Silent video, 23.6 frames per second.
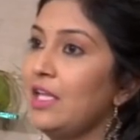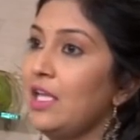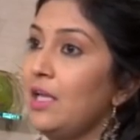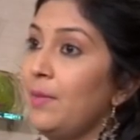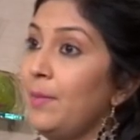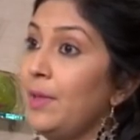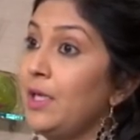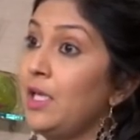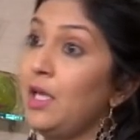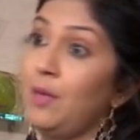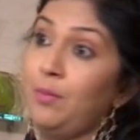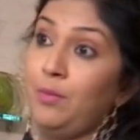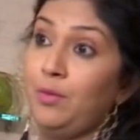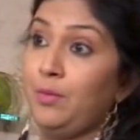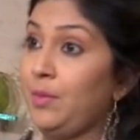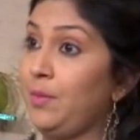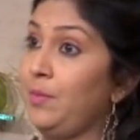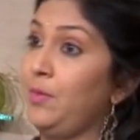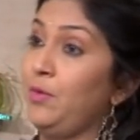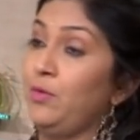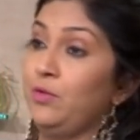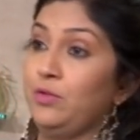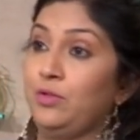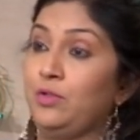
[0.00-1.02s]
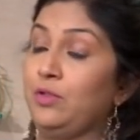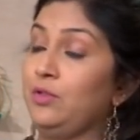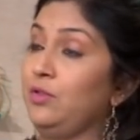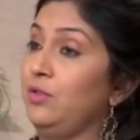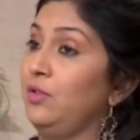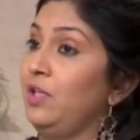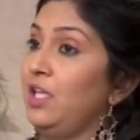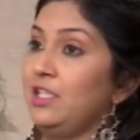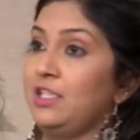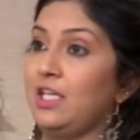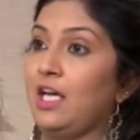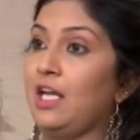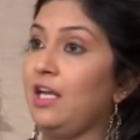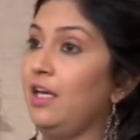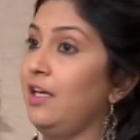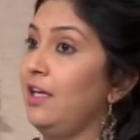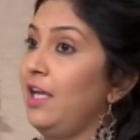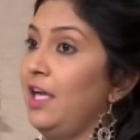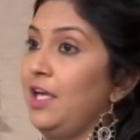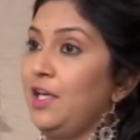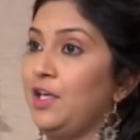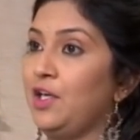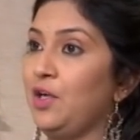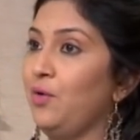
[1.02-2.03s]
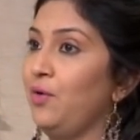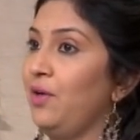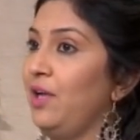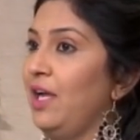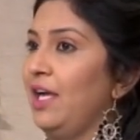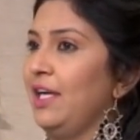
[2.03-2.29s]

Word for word: తినమంటే అమ్మమ్మమ్మ వద్దొద్దు నేను చాలా డైట్లో ఉన్నా